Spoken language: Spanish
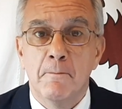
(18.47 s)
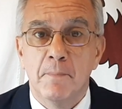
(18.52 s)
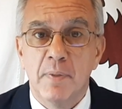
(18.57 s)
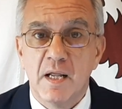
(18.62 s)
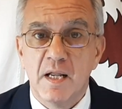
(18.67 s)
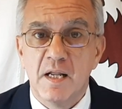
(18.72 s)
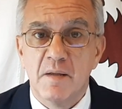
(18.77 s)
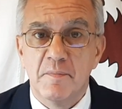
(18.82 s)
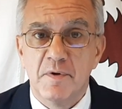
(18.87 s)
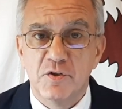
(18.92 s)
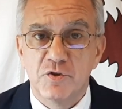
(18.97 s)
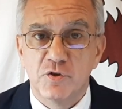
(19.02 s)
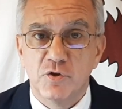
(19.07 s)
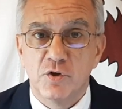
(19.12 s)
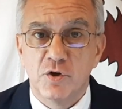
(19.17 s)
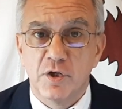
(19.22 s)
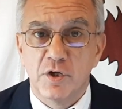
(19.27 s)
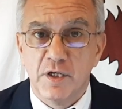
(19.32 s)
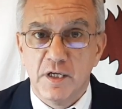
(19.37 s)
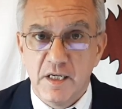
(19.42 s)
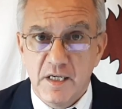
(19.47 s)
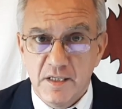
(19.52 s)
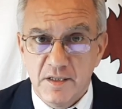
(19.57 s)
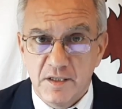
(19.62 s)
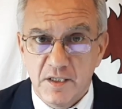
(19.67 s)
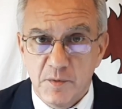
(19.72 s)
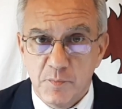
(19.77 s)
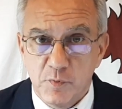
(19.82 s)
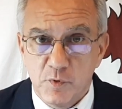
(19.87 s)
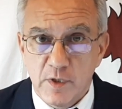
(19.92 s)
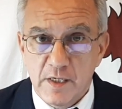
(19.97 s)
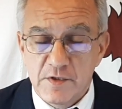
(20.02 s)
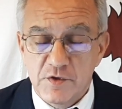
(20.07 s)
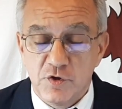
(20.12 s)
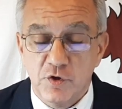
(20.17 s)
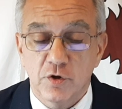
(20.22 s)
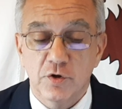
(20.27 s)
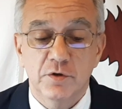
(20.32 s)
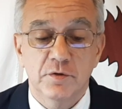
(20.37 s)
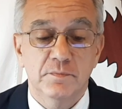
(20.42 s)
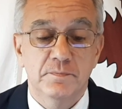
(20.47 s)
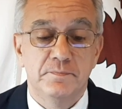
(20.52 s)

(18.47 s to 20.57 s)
plana mayor y tripulación.